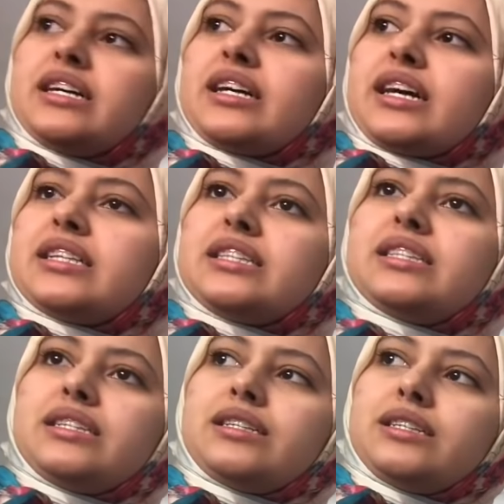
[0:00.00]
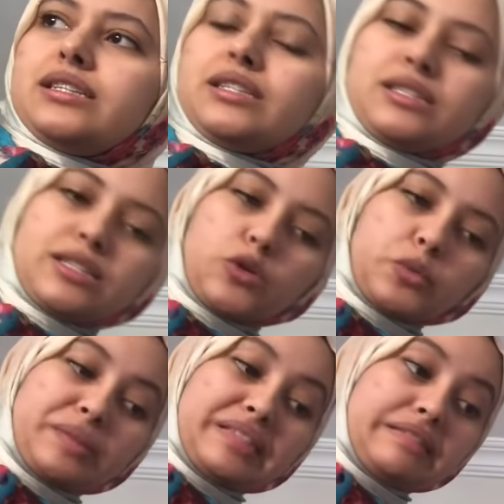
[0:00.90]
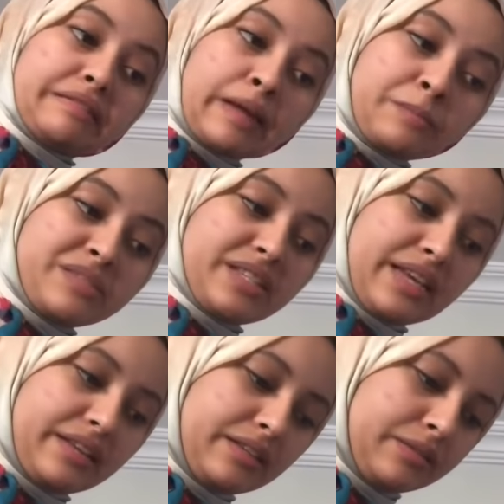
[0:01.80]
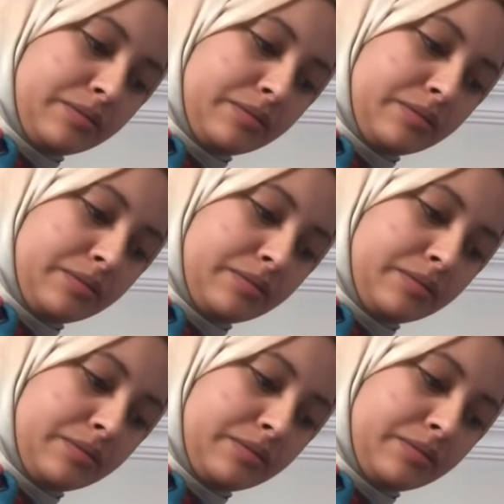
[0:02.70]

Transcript: خاصني ناخد بزيت تام ديالي